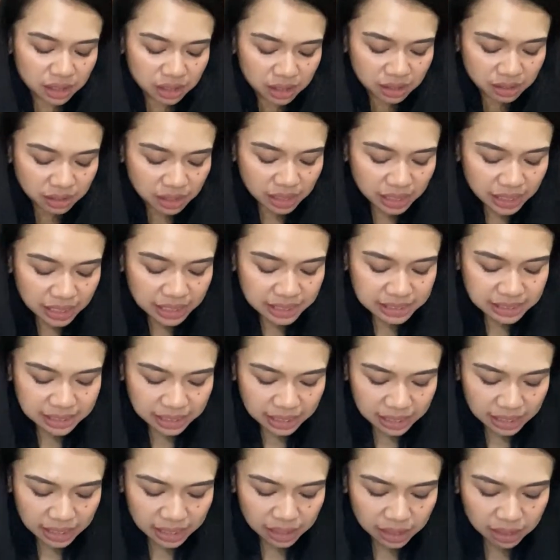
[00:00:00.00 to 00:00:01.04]
jadi di
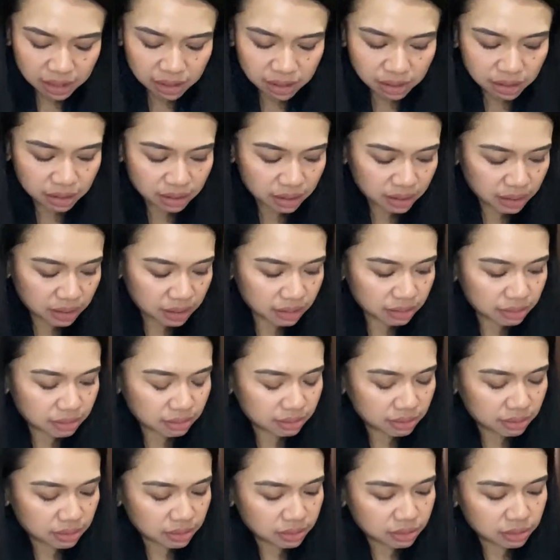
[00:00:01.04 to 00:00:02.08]
sini
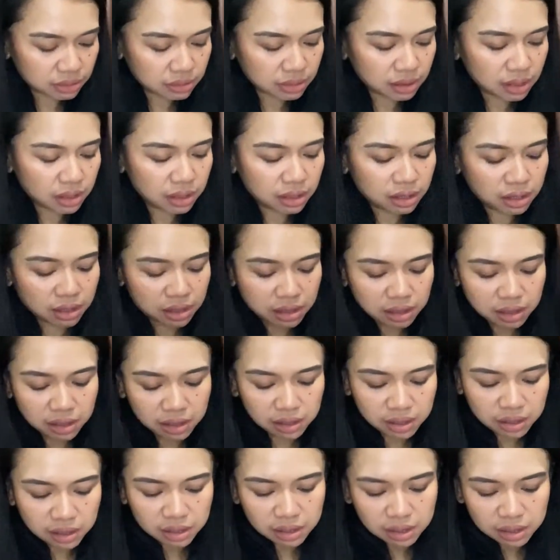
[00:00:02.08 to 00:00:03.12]
uh,
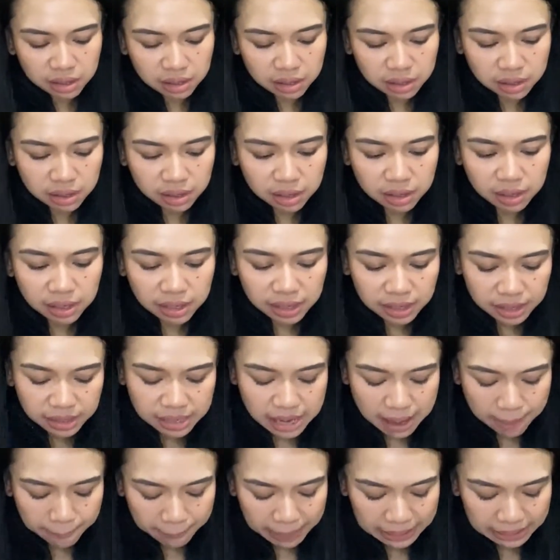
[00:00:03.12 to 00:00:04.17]

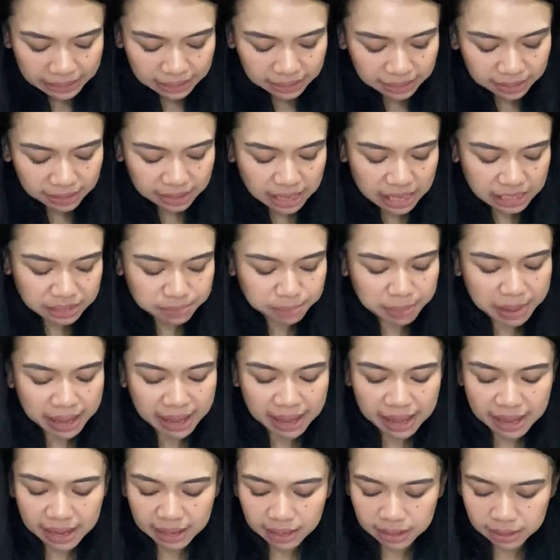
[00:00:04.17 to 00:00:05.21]
dapat dust
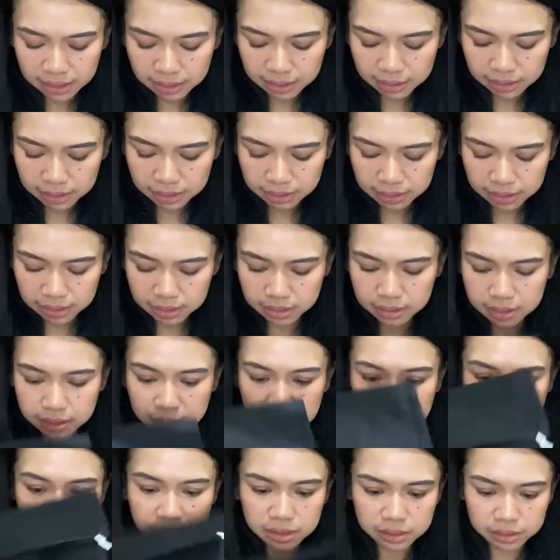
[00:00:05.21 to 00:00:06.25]
bag
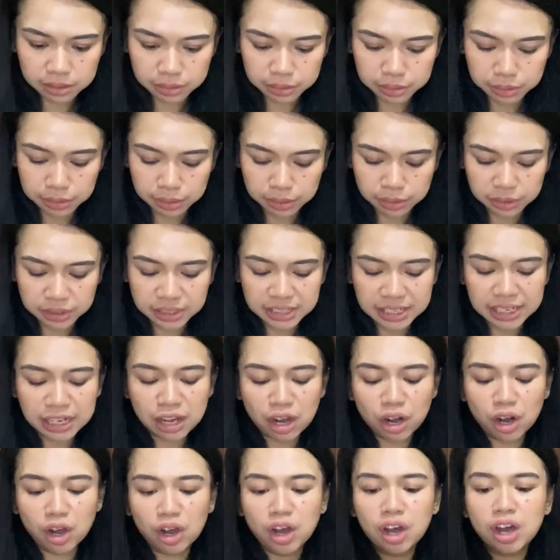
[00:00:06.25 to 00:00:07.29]
tuh jadi
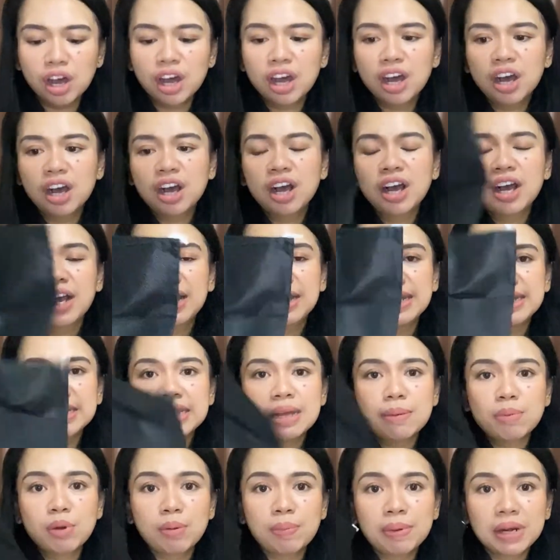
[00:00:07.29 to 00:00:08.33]
kalau
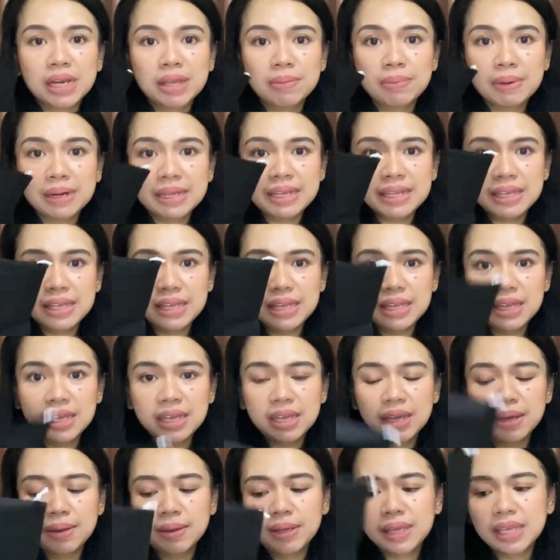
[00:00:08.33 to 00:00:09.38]
kita mau pergi-pergi
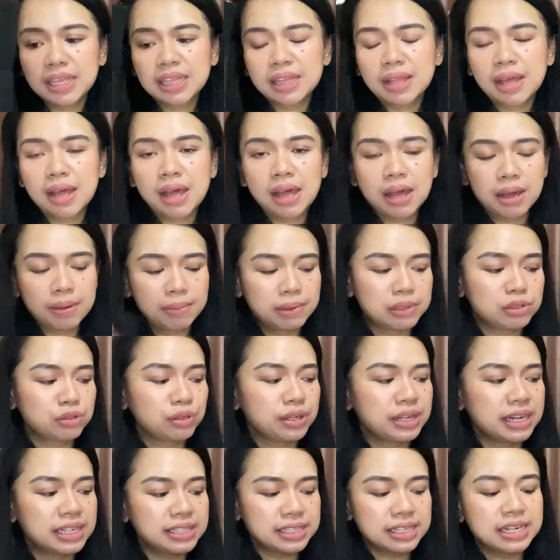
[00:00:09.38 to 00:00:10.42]
kita
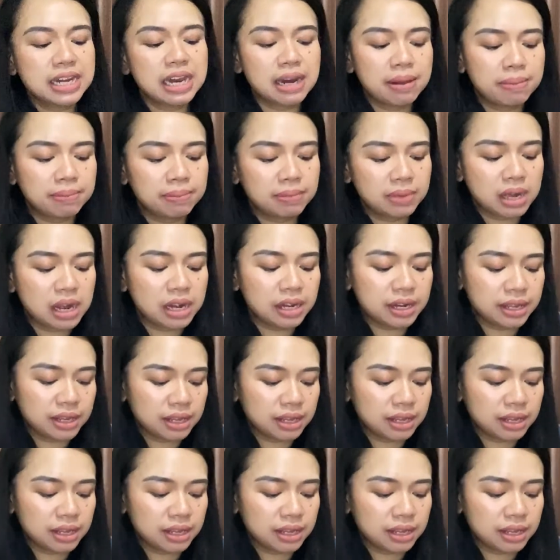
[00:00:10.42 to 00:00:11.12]
masukin aja dalam ada